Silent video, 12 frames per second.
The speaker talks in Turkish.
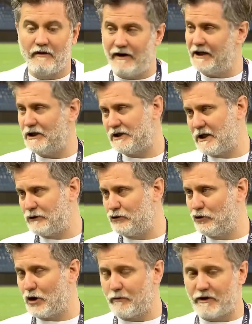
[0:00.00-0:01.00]
Ve arayışlar
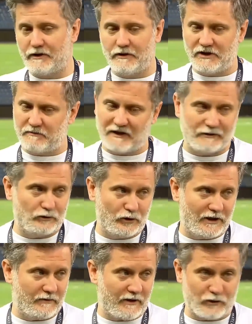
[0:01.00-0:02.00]
sürüyor ama şimdiden
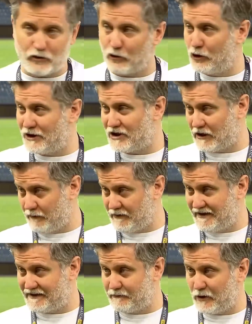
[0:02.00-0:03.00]
söyleyelim yani çok öne çıkan
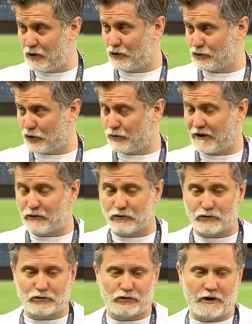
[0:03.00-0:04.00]
bir isim de yok sol bek
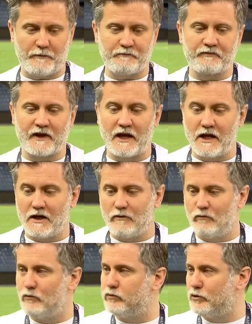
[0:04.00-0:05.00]
konusunda.
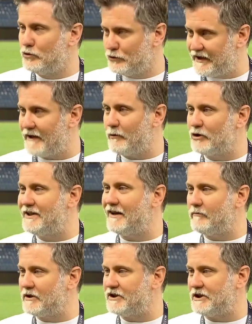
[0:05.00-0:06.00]
Bu Dinamo
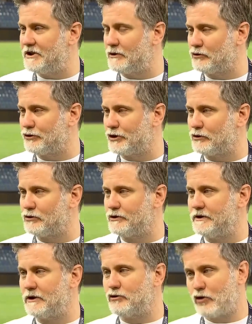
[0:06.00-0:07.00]
Kiev maçı için konuşacak
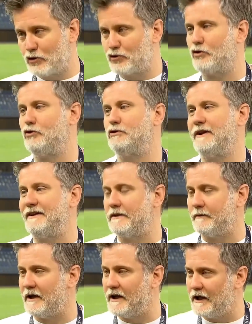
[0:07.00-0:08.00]
olursak çok çok yüksek
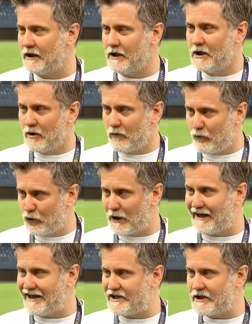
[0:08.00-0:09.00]
ihtimalle bu
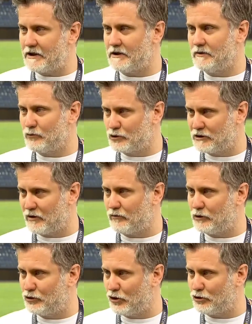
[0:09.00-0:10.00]
kaleci, bu
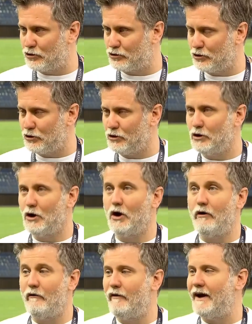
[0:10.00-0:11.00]
savunma dörtlüsü
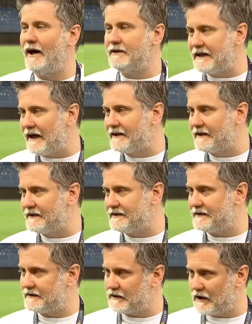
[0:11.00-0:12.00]
veya Serdar
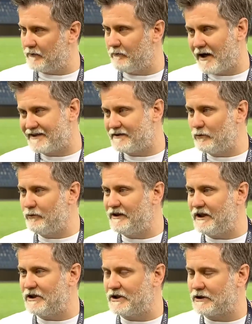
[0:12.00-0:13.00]
Aziz. Hani maksimum bir
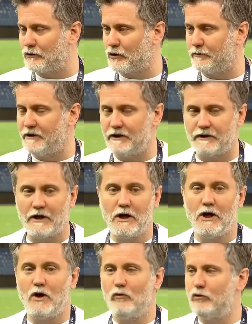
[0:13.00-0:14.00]
değişiklik olabilir.
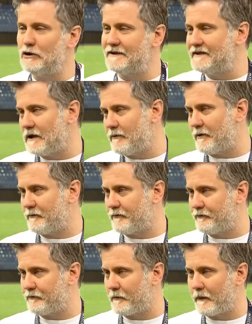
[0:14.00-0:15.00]
Burası tamam.
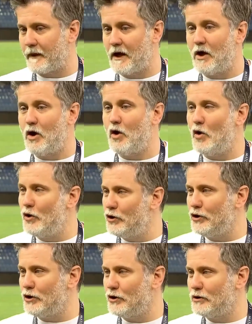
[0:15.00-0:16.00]

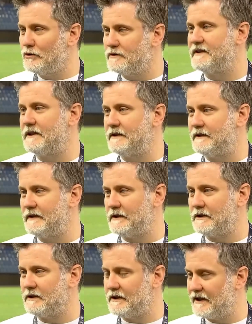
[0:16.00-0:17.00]
Önü
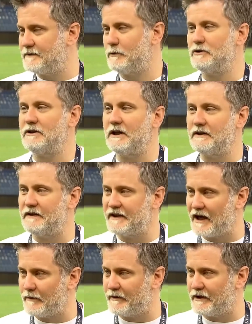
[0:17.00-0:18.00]
sıkıntı. Crespo sakattı
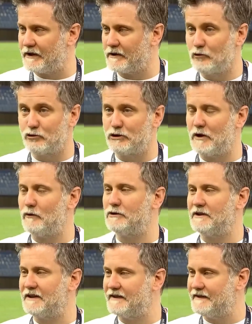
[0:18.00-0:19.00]
gelmedi. Gustavo
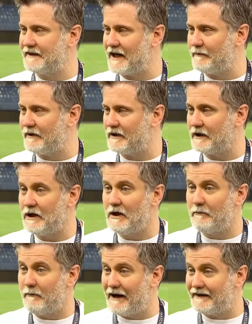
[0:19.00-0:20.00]
sakattı gelmedi.
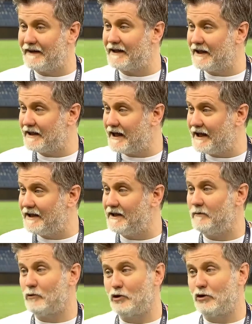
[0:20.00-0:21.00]
Mert Hakan
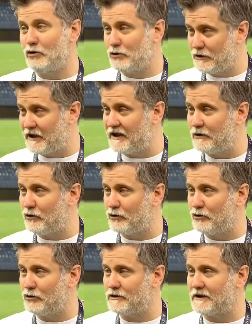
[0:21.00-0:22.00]
geldi. Bugün geri
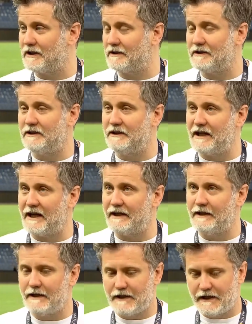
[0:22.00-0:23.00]
döndü sakatlı
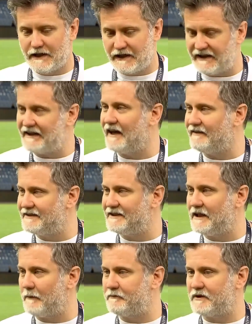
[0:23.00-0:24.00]
yani e,
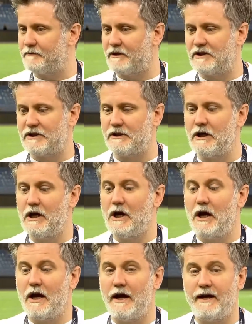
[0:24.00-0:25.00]
tedavisini yaptırmak için.
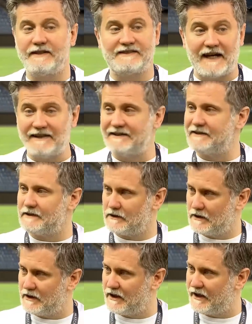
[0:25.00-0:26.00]
E, Zayt
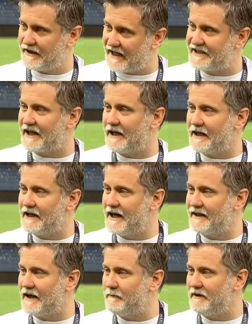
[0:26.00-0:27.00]
e, geç
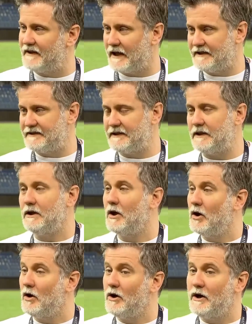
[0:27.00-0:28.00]
gelenlerden bir tanesi.
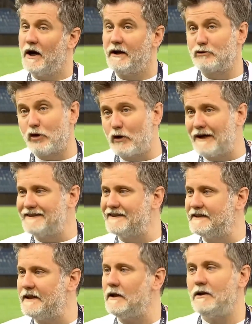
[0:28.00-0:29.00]
Çok
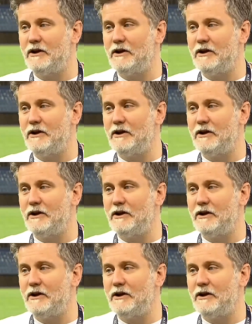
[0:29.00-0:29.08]
hazır değil.